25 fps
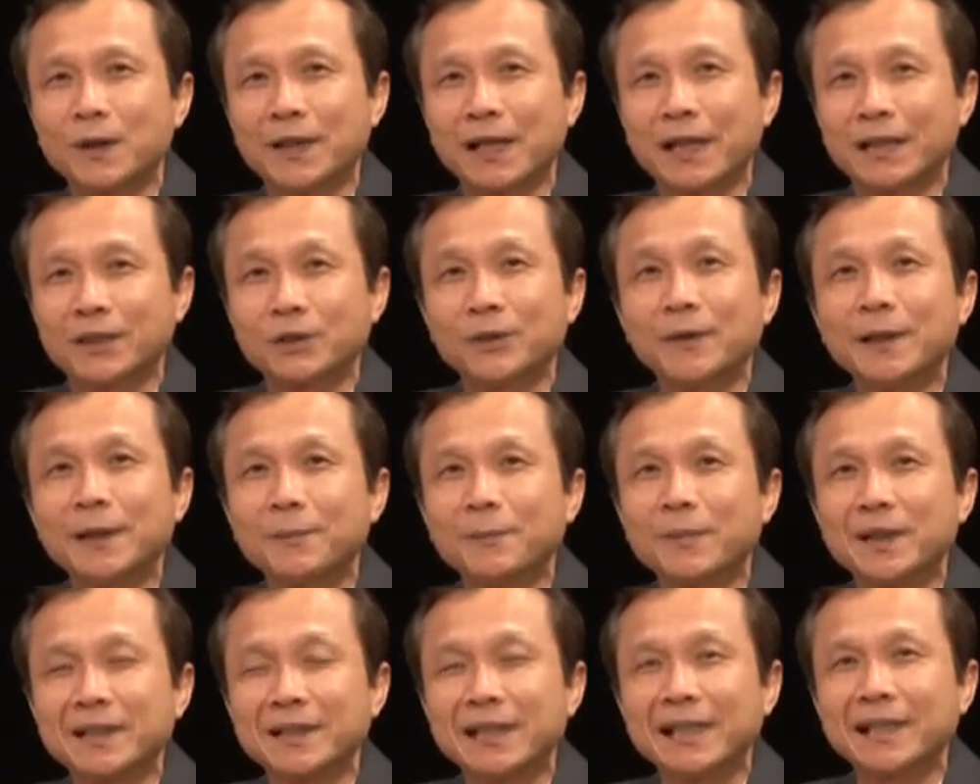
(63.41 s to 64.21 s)
นคาทอ
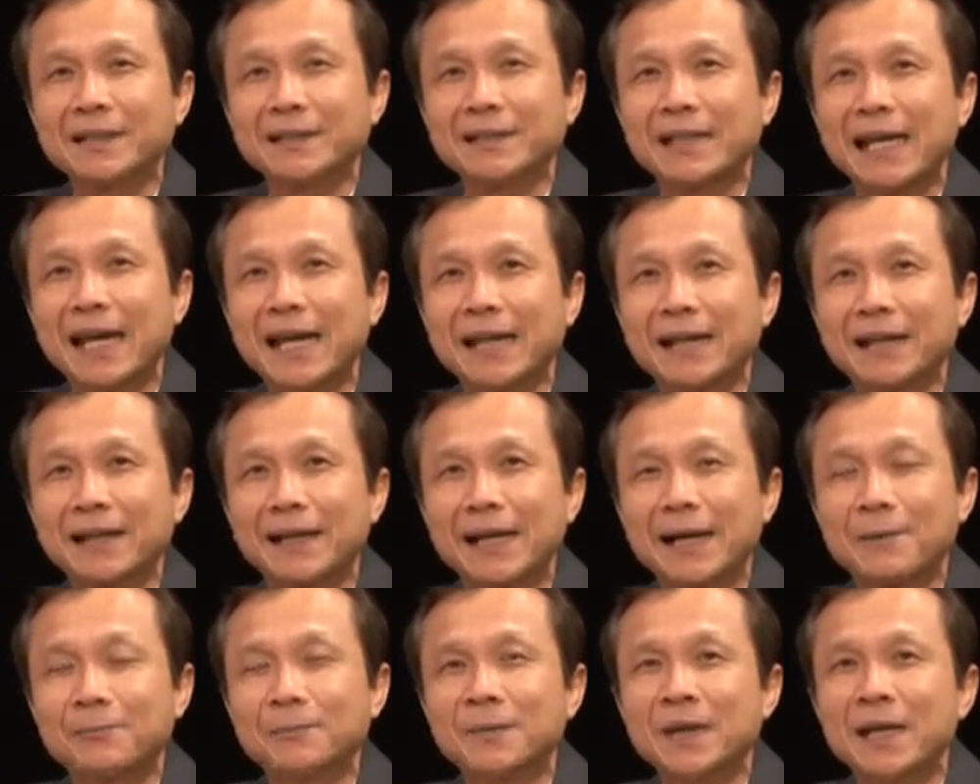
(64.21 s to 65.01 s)
ลิกประเทศไทย
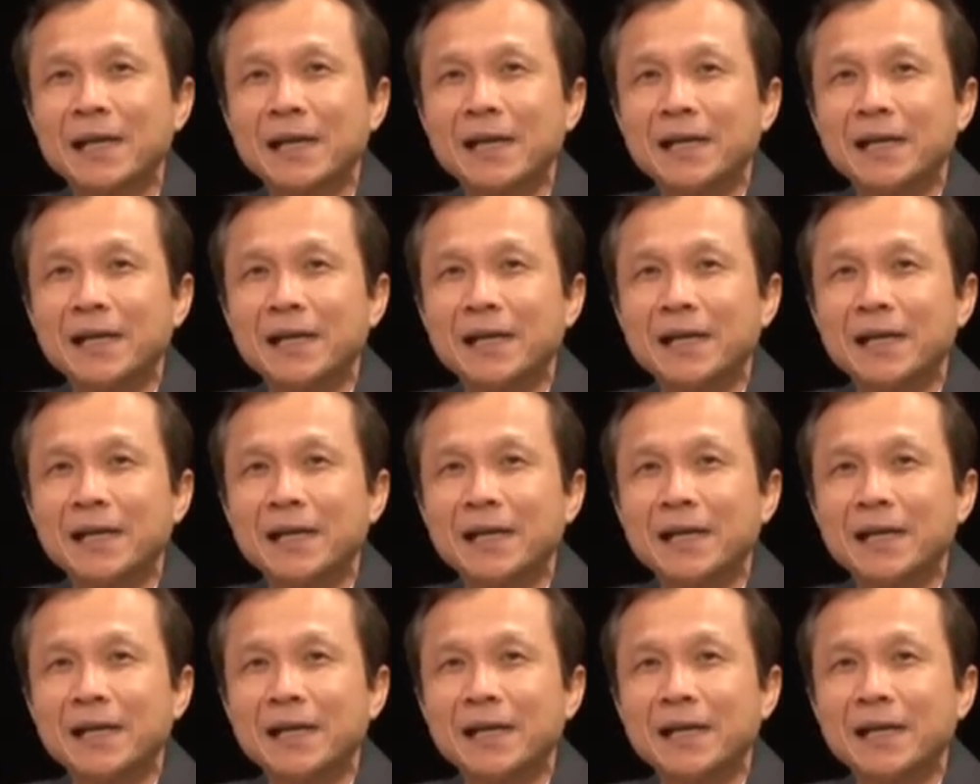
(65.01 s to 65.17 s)
ครับ